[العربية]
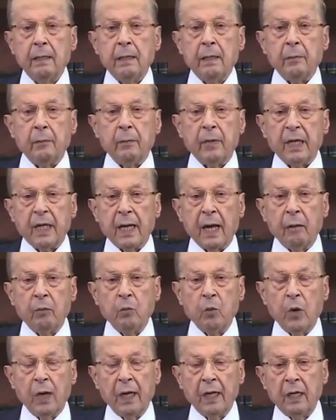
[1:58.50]
من
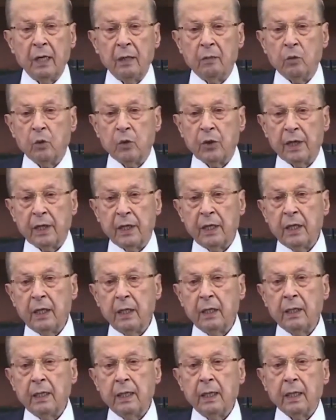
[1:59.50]
أموال
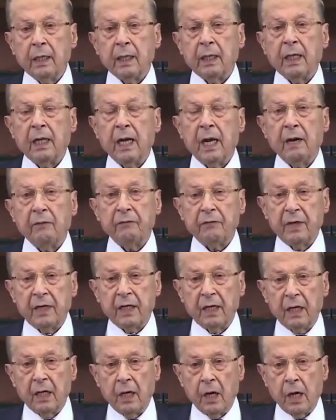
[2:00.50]
المودعين خلافا
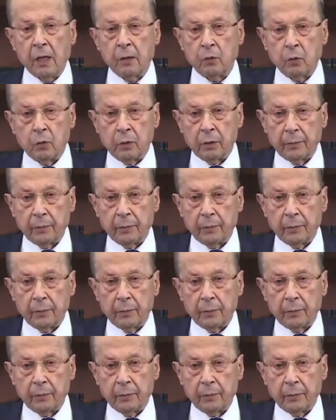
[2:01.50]
للقانون